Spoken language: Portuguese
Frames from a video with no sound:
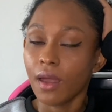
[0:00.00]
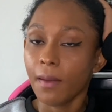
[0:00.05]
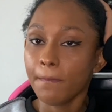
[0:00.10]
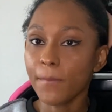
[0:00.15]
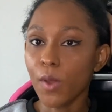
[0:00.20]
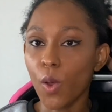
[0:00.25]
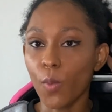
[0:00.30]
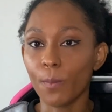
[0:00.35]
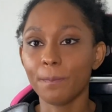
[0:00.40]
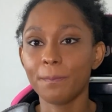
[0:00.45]

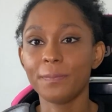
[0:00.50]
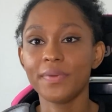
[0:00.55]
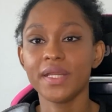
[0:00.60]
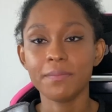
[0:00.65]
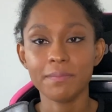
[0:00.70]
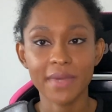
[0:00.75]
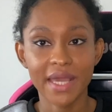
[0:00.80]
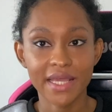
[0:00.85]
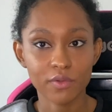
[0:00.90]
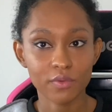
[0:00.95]
Bom,
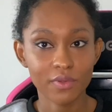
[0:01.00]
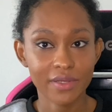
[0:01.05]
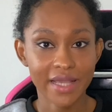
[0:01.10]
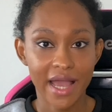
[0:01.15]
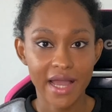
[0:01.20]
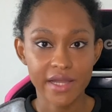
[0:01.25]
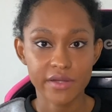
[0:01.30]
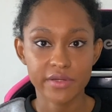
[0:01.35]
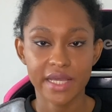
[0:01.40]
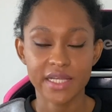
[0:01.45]
primeiro
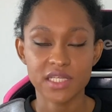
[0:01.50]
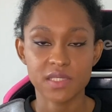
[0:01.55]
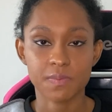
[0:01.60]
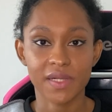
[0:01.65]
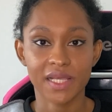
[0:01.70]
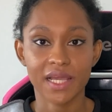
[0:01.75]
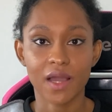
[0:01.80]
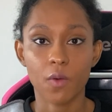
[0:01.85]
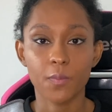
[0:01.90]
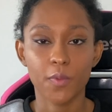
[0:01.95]
lugar eu quero
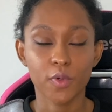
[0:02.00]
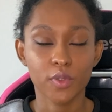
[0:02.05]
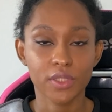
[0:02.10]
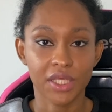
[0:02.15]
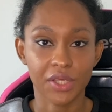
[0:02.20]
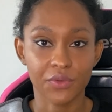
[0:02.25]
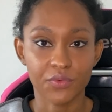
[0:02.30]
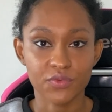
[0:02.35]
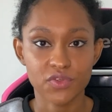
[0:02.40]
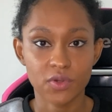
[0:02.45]
explicar um
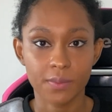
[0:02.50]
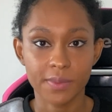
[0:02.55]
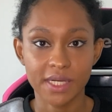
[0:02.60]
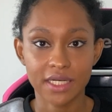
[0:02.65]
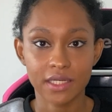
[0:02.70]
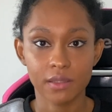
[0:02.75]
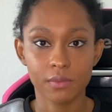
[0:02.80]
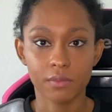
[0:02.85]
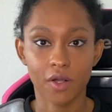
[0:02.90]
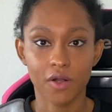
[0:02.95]
pouquinho sobre a
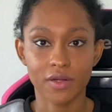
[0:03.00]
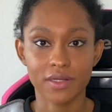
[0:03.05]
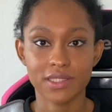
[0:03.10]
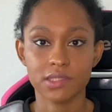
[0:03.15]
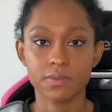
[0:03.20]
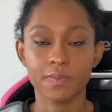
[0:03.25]
Glambox.